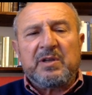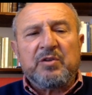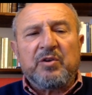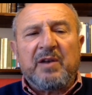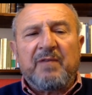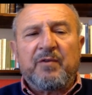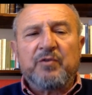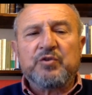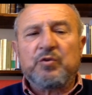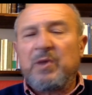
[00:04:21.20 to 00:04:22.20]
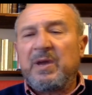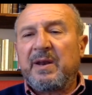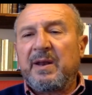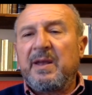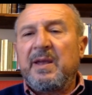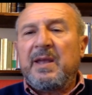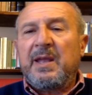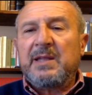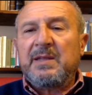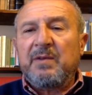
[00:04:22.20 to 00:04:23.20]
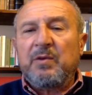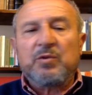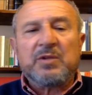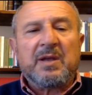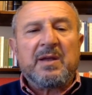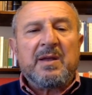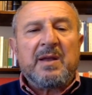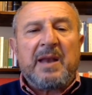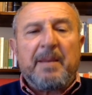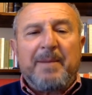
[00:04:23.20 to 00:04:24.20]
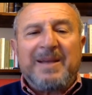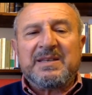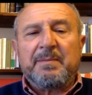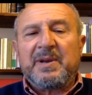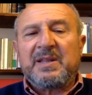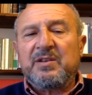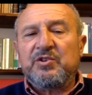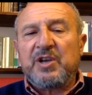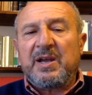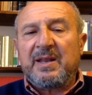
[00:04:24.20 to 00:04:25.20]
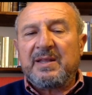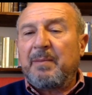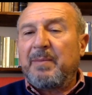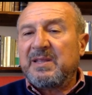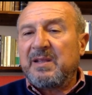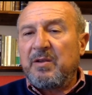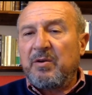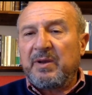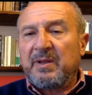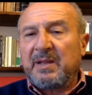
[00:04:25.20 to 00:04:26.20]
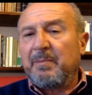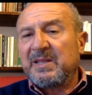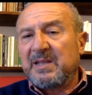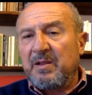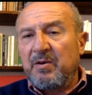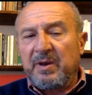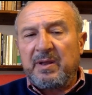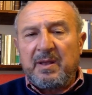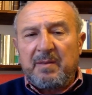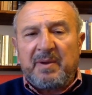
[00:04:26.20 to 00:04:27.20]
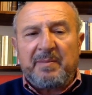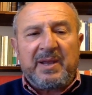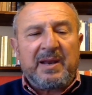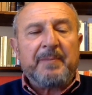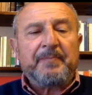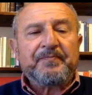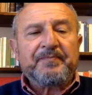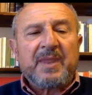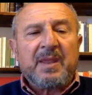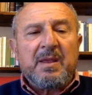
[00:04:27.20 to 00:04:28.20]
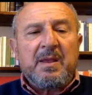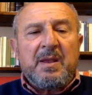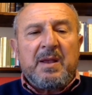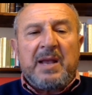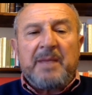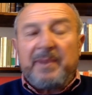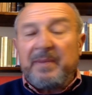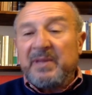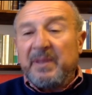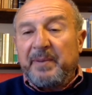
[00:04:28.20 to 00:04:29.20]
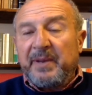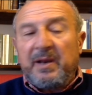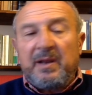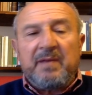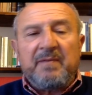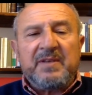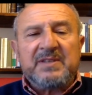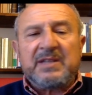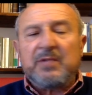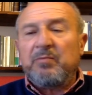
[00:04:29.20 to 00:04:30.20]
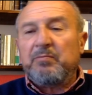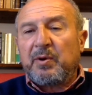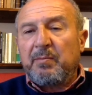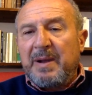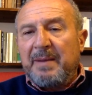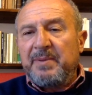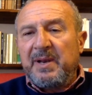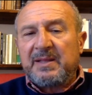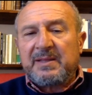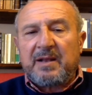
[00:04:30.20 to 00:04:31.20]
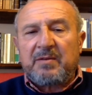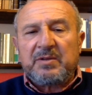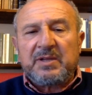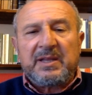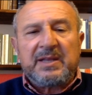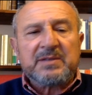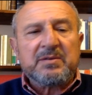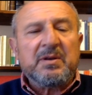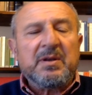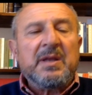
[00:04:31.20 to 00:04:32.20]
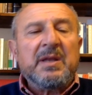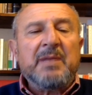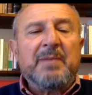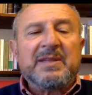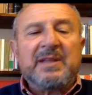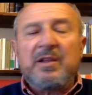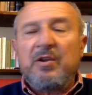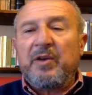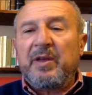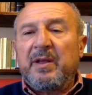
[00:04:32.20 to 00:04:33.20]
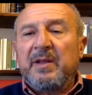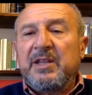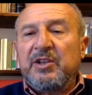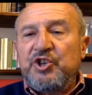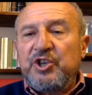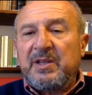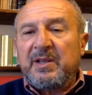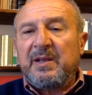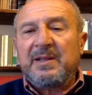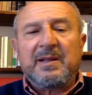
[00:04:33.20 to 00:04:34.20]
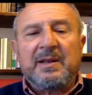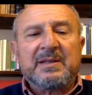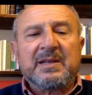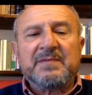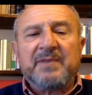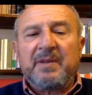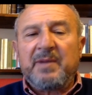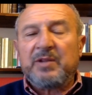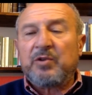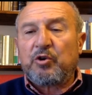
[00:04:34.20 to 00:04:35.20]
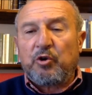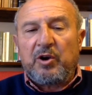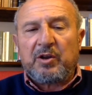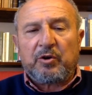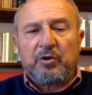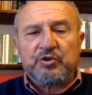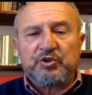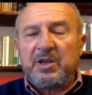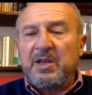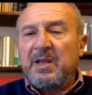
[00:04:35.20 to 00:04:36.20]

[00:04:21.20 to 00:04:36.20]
di Don Alfonso Guerra è divenuta la base partigiana del battaglione, del battaglione Mameli. Ai primi di aprile, in vista di un probabile attacco tedesco, il battaglione decide il, il trasferimento a Colle Croce,